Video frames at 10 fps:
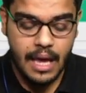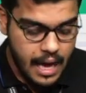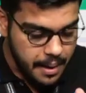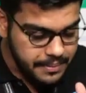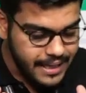
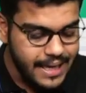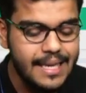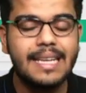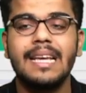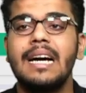अब यही
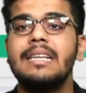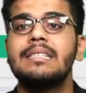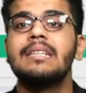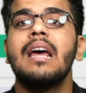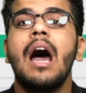नहीं गाइस
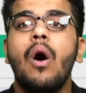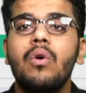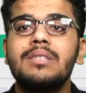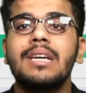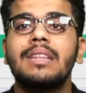हो
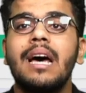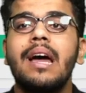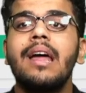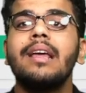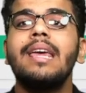सकता
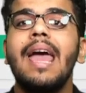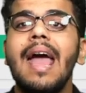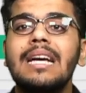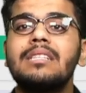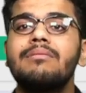है कि
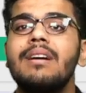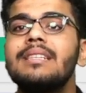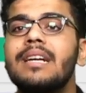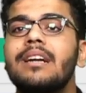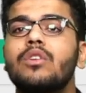एक्स वाई
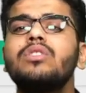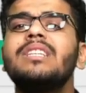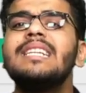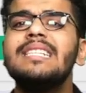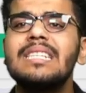जेड कुछ
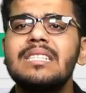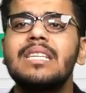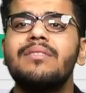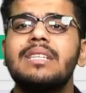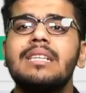रीजन की
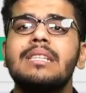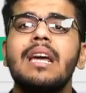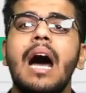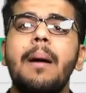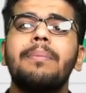वजह से
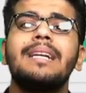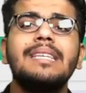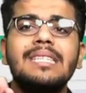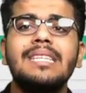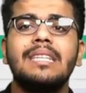आप
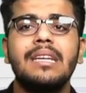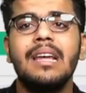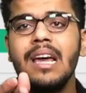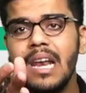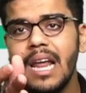किसी दिन
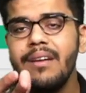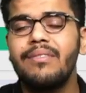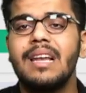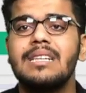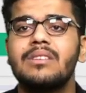लाइव
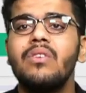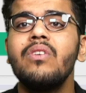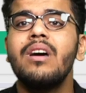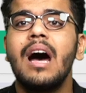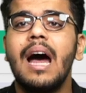क्लास को
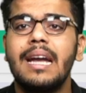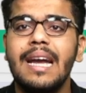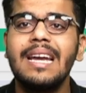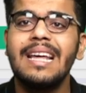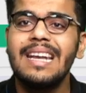
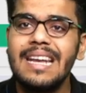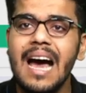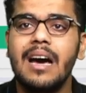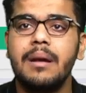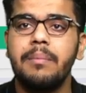अटेंड ना
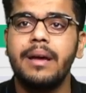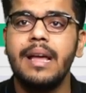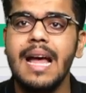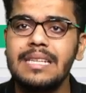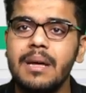कर पाए
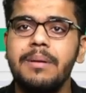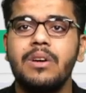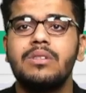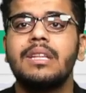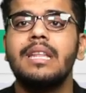ऐसा भी हो
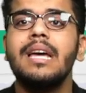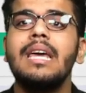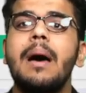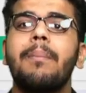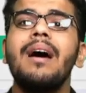सकता है कि
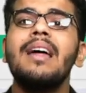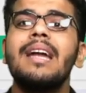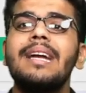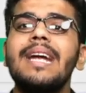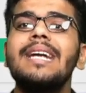आपका
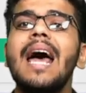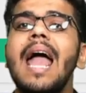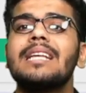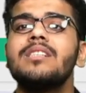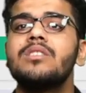डेटा
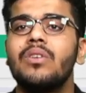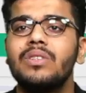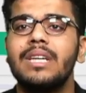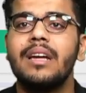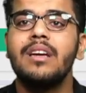एग्जस्ट हो
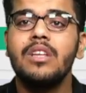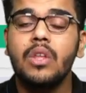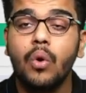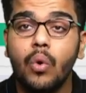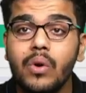जाए तो
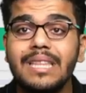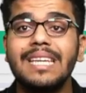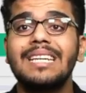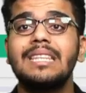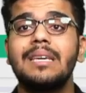कोई
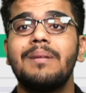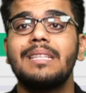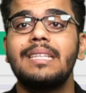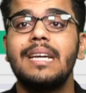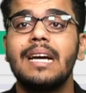दिक्कत की बात
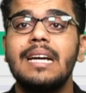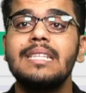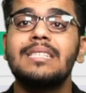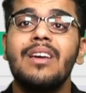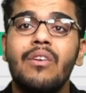नहीं है
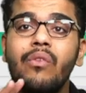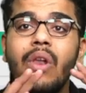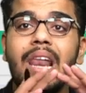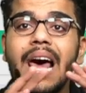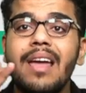गाइस वो
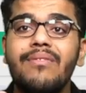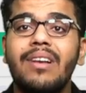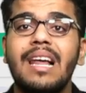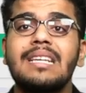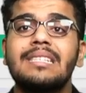लाइव
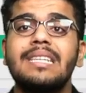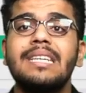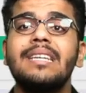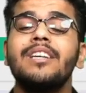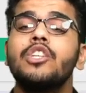क्लास की
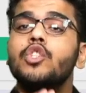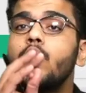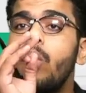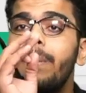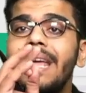
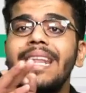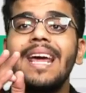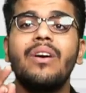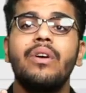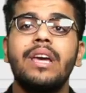जो भी
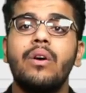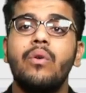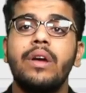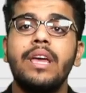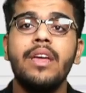रिकॉर्डिंग
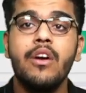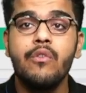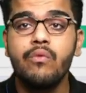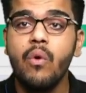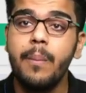होगी
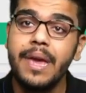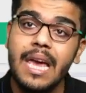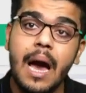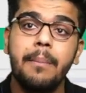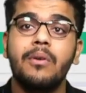वो भी
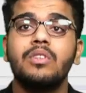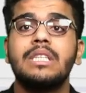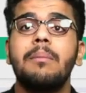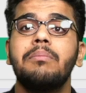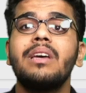आपको
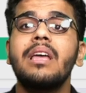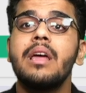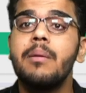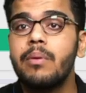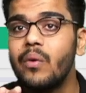शाम तक
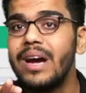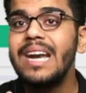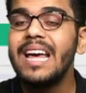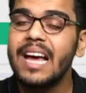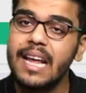
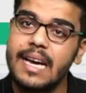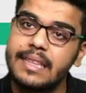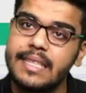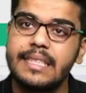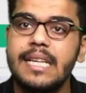प्रोवाइड करा
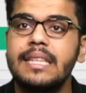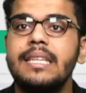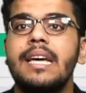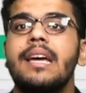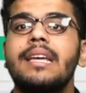दी जाती
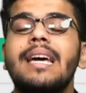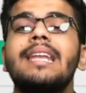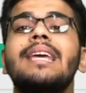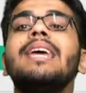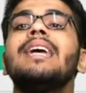है यानी
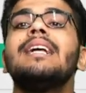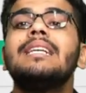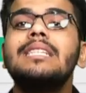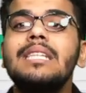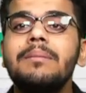कि
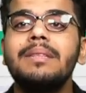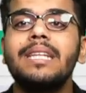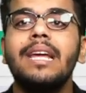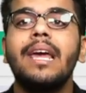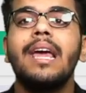किसी भी
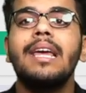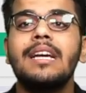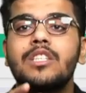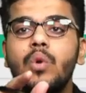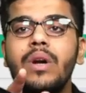तरीके की एक
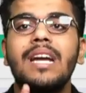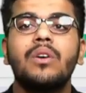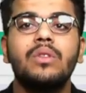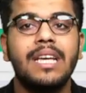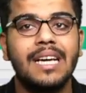स्टूडेंट को
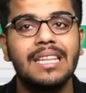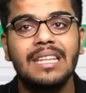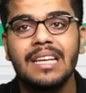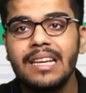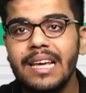दिक्कत
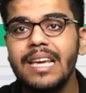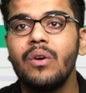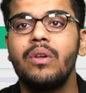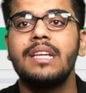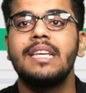नहीं
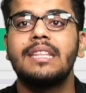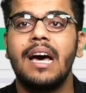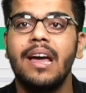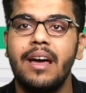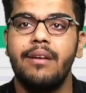होने देता
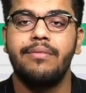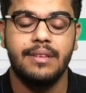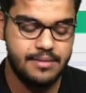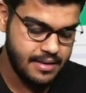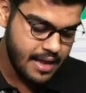है
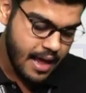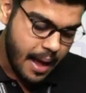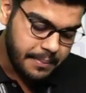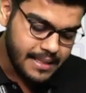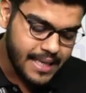आईएफएस
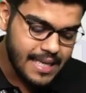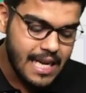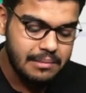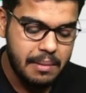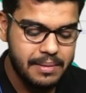अब इसी के
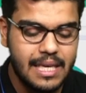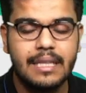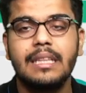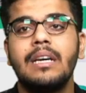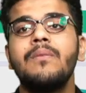साथ मैं बता
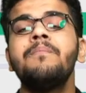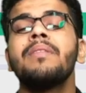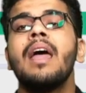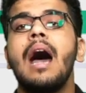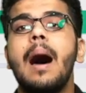देता हूं
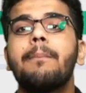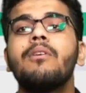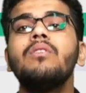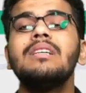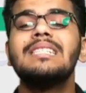आपको
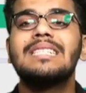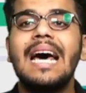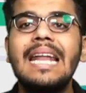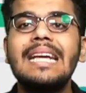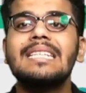
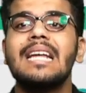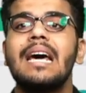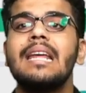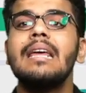सारे के सारे